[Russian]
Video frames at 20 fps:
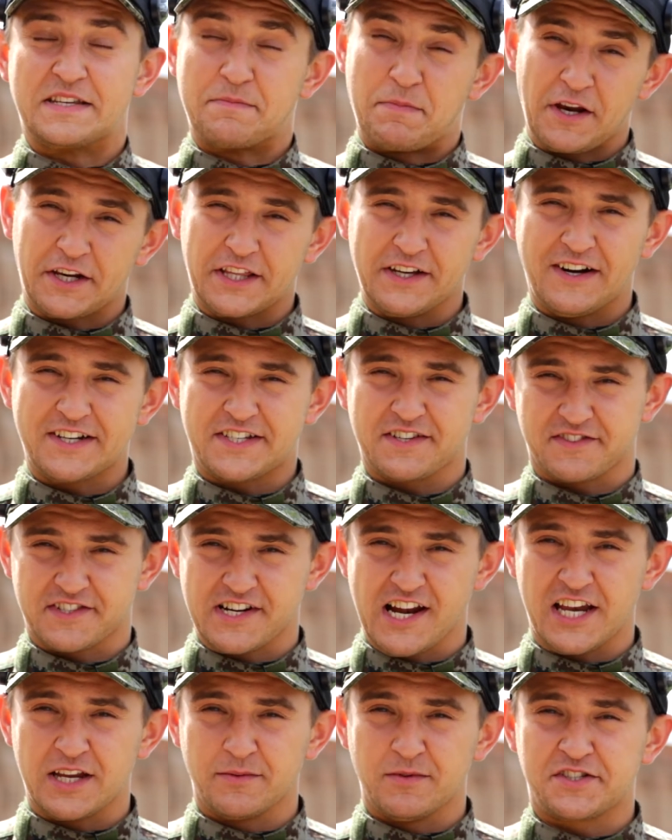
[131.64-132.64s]
Теперь давайте
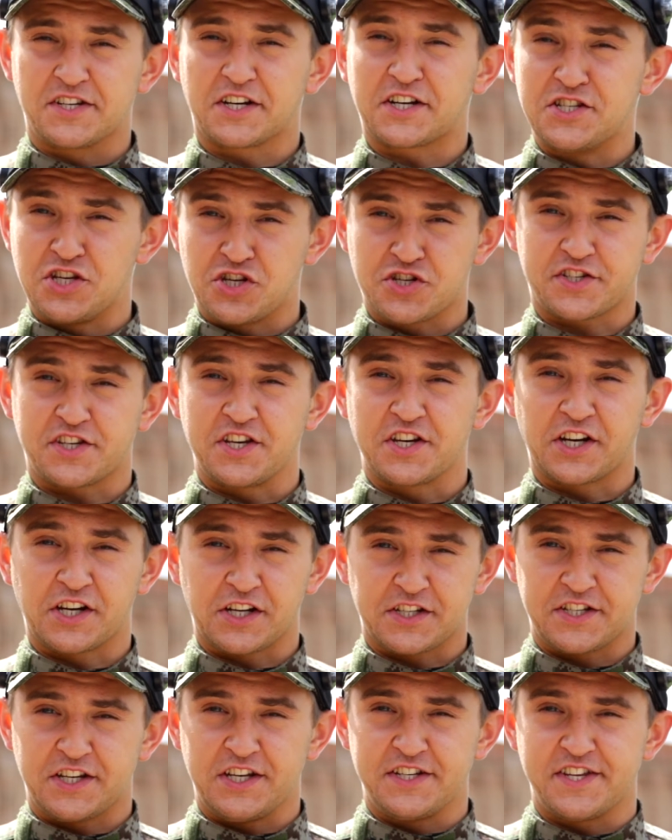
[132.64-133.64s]
взглянем на технические
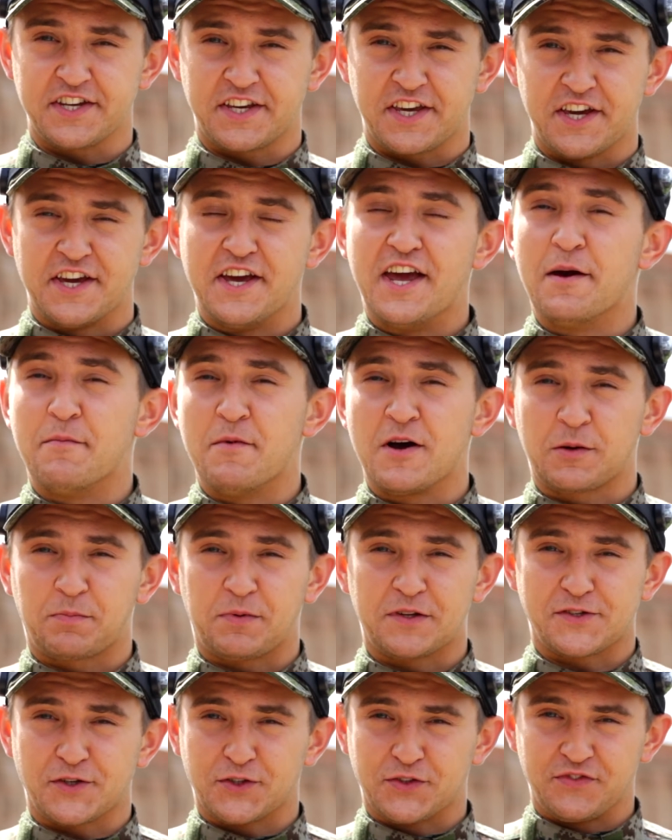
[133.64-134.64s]
характеристики
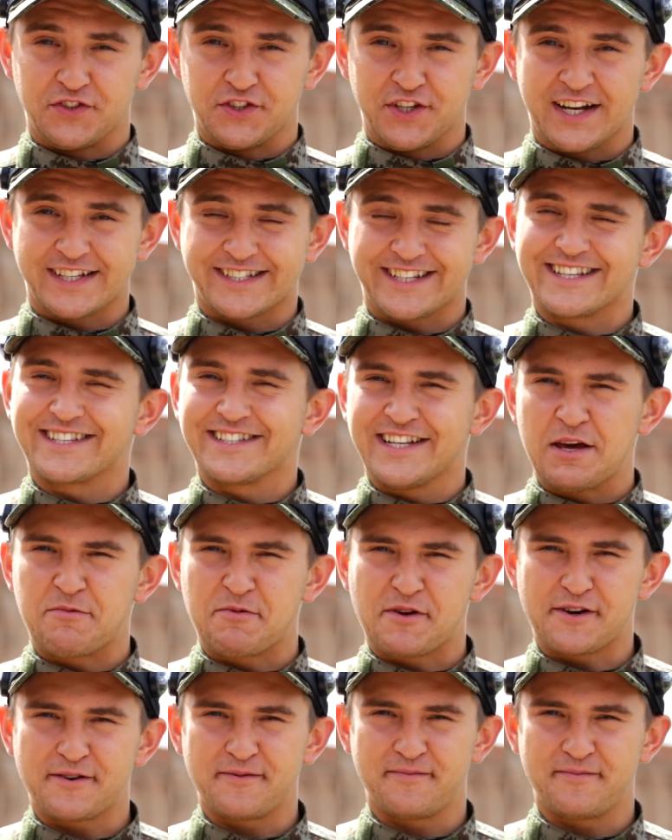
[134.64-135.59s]
MR512 Sniper.